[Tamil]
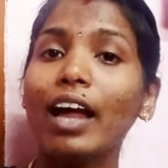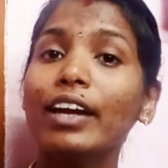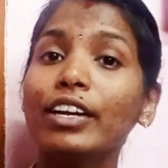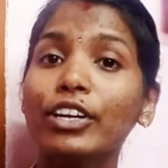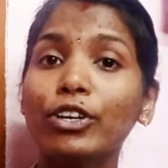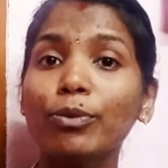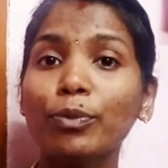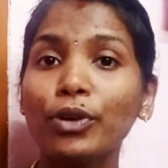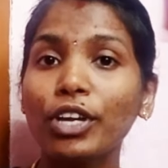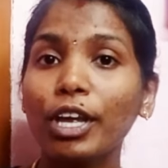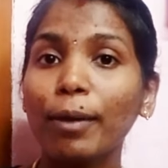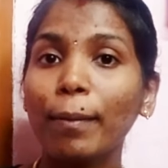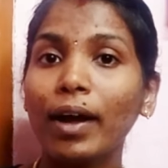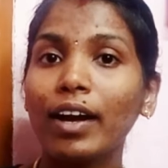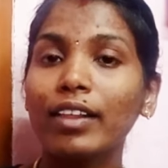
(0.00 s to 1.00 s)
அண்ட் இன்னும்
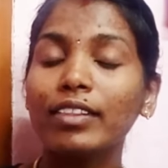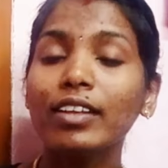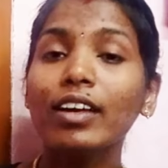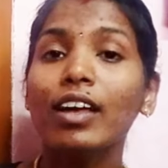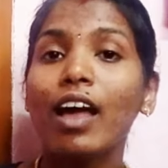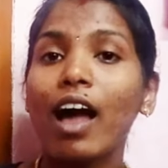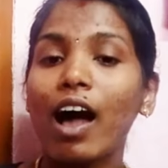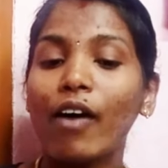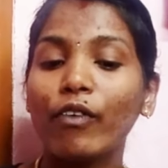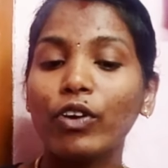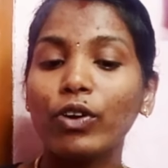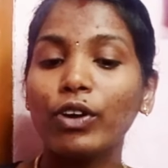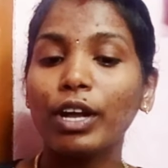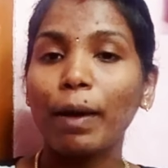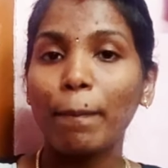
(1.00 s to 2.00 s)
முக்கியமானது
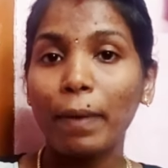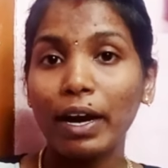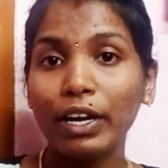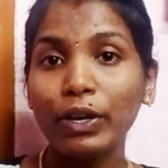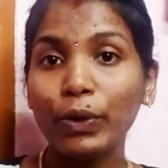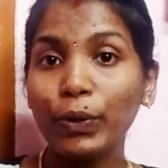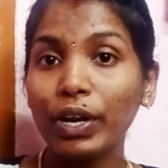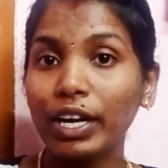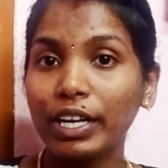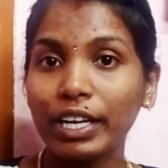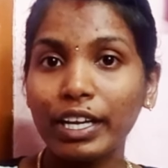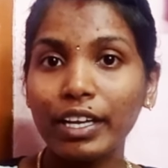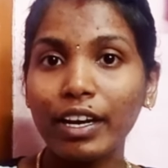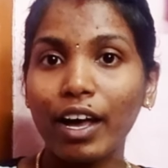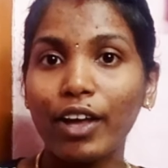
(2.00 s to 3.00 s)
அவங்களுடைய பனிக்கூட
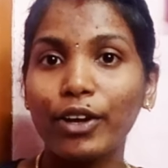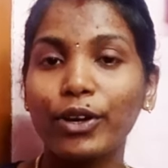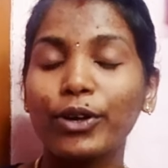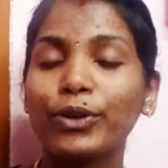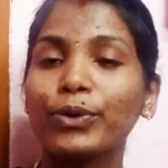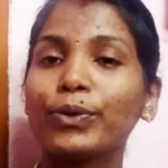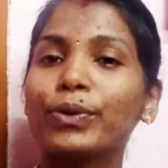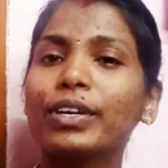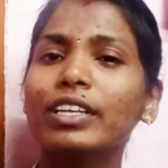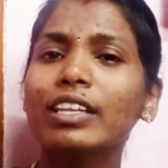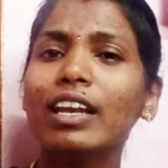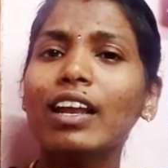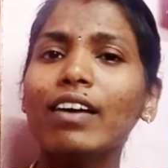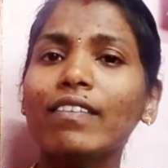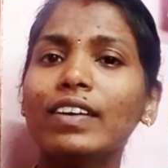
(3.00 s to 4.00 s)
நீராக இருக்கட்டும்
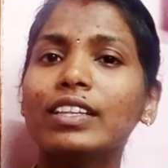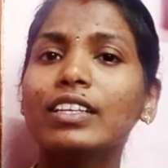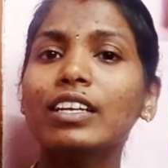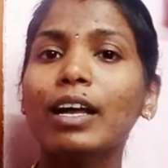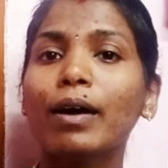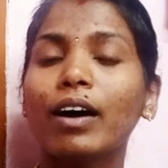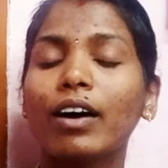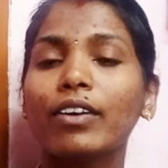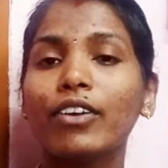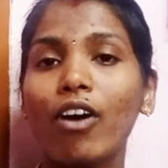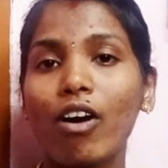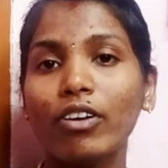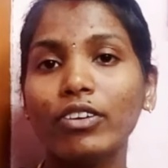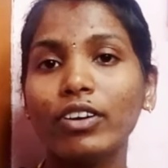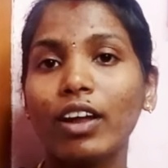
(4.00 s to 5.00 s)
இதெல்லாம் வந்து நான்
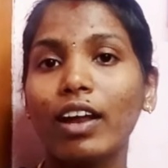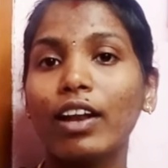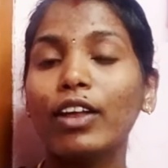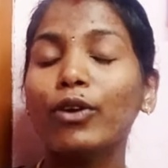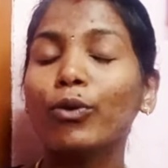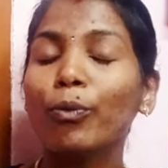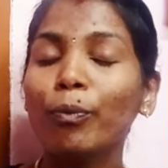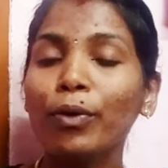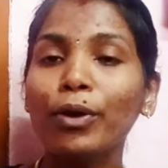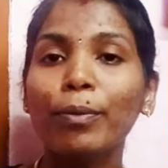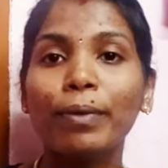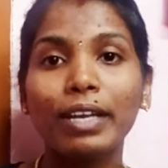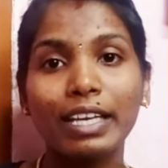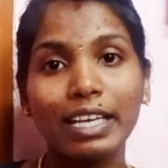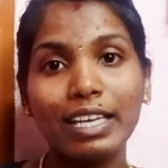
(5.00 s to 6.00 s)
டாக்டரால் ரொம்ப
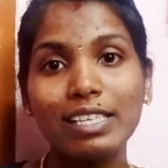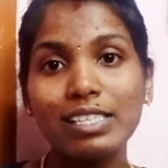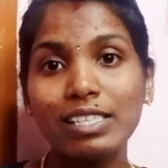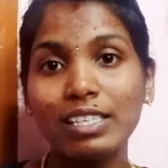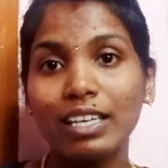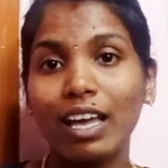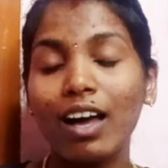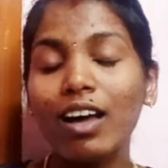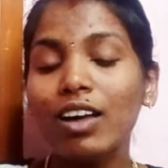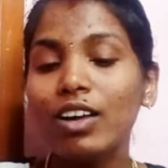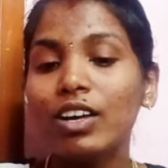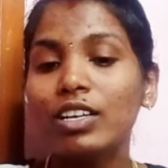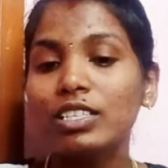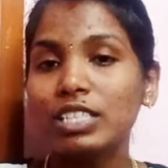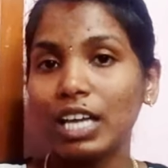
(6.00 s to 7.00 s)
ரொம்ப ஈஸியாக
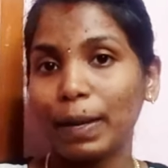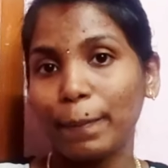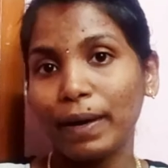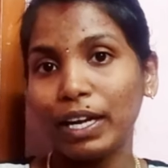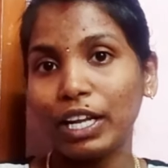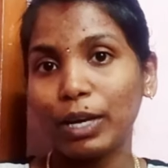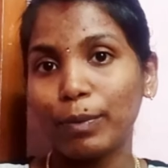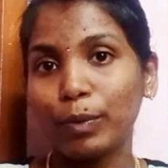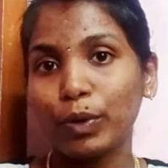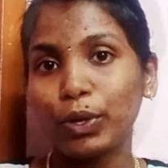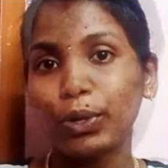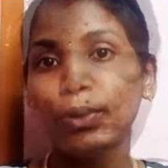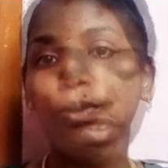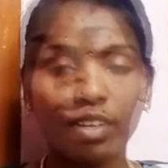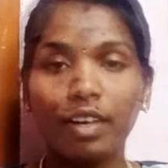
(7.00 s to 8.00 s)
செக் பண்ணிக்க
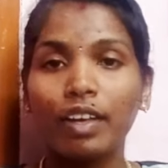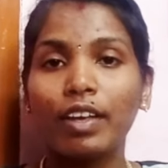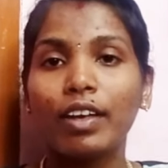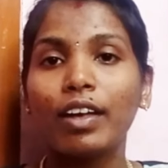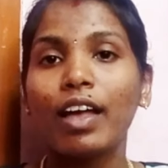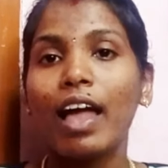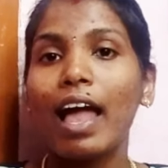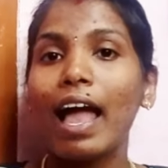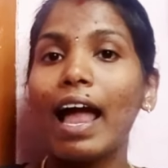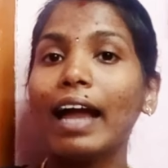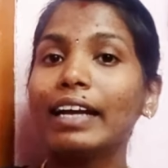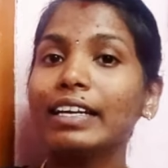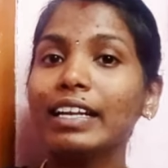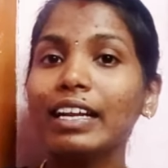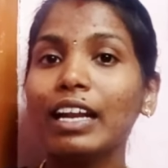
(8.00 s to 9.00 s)
முடியும்
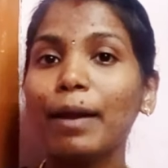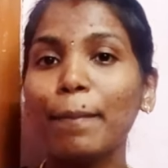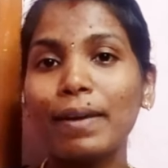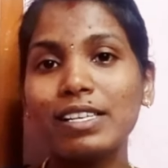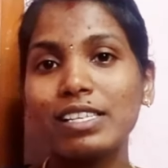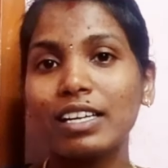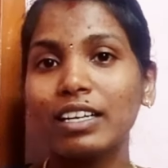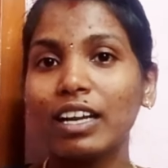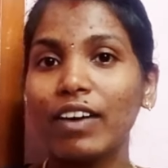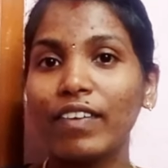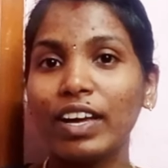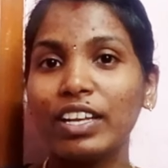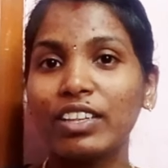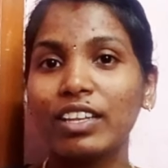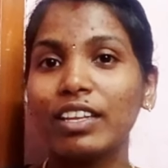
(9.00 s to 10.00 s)
ஆன்டீரியர்
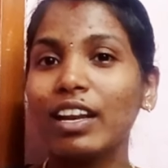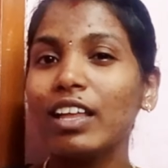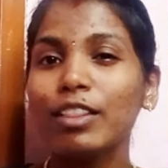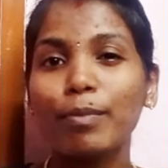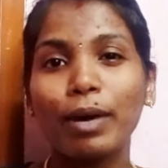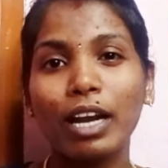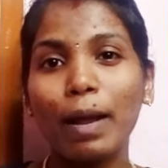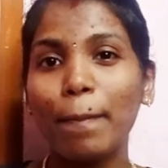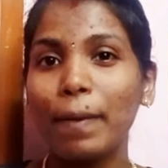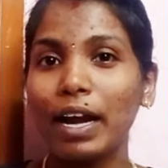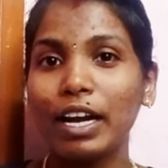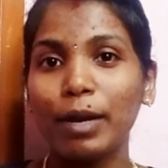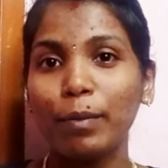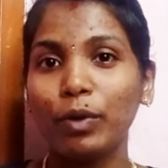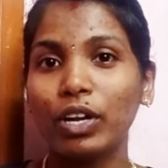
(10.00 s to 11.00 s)
ப்ளசண்ட்டாக இருந்ததுன்னா அந்த மாதிரிலாம்
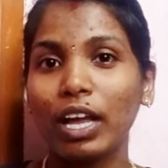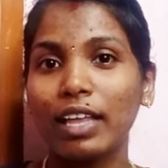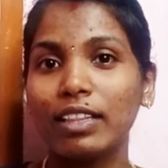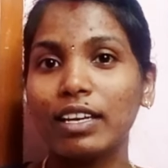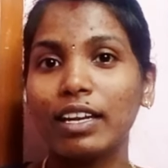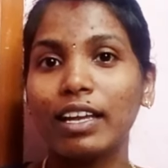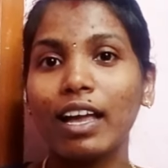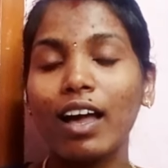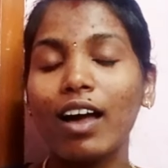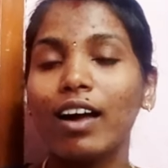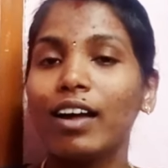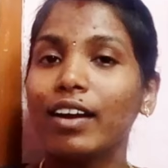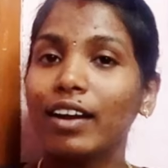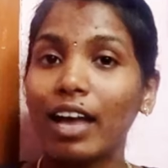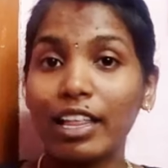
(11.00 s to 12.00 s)
பண்ண முடியாது இல்லையா
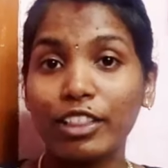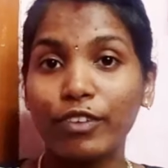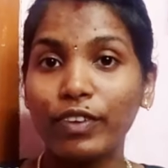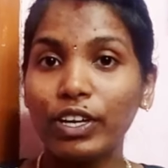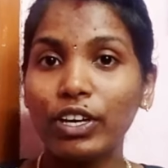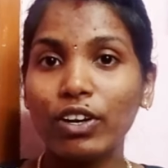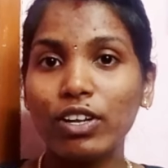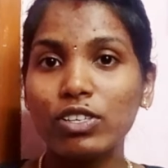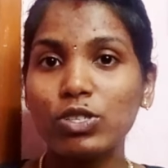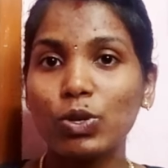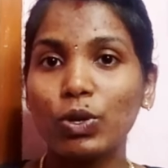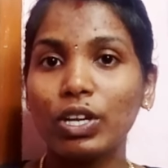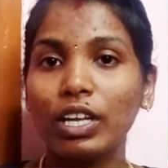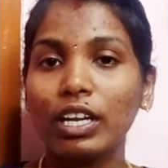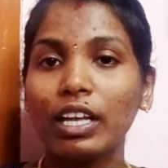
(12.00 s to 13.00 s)
நான் அந்த வீடியோலேயே
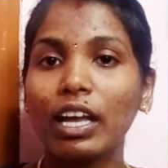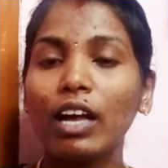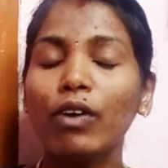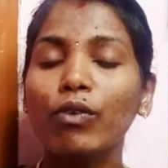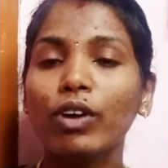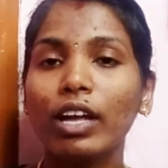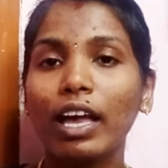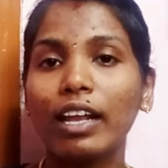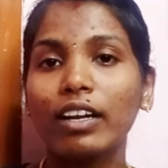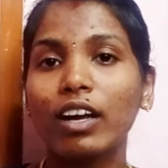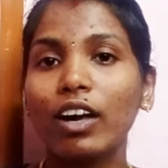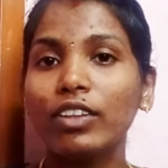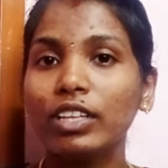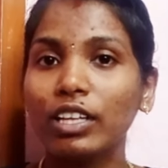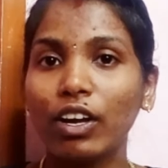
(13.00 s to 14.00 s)
சொல்லியிருக்கேன் உங்கள்
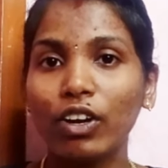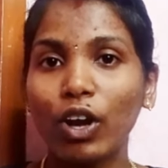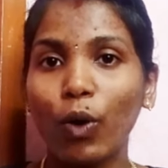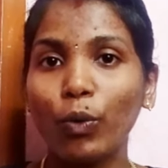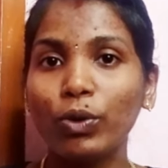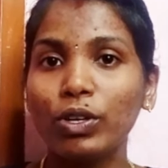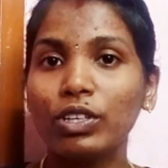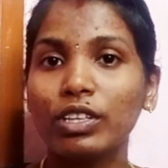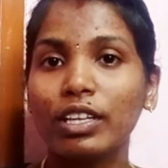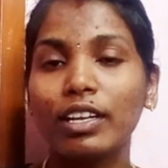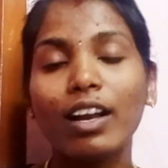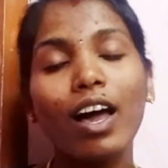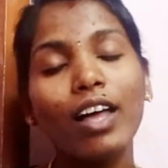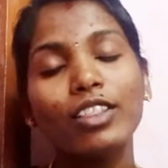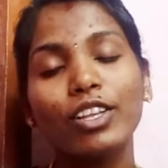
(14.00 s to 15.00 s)
யாருக்காவது ஏதாவது டவுட்
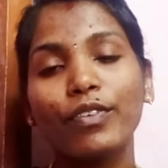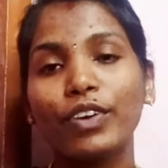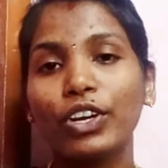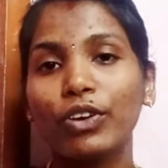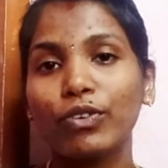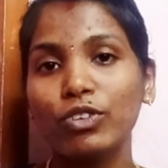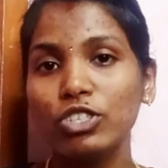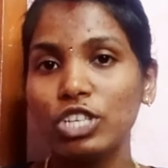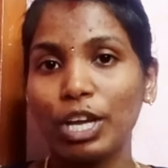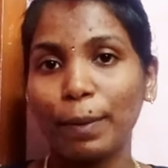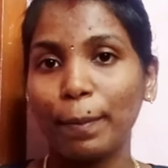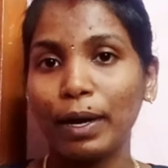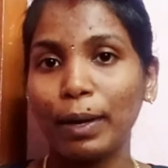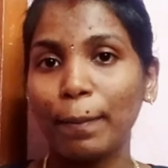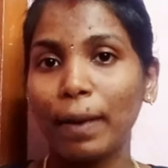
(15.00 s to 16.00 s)
இருந்ததுன்னா அந்த வீடியோவும்
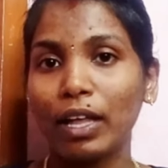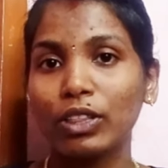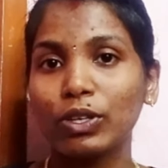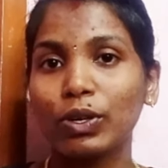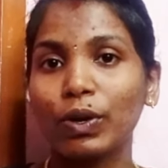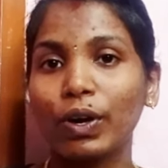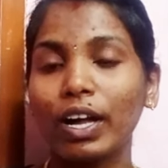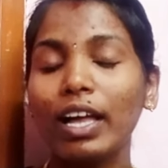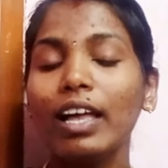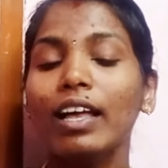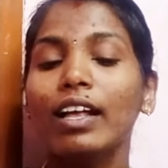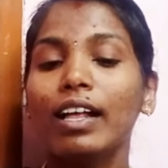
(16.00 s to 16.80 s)
செக் பண்ணி பார்த்துக்கோங்க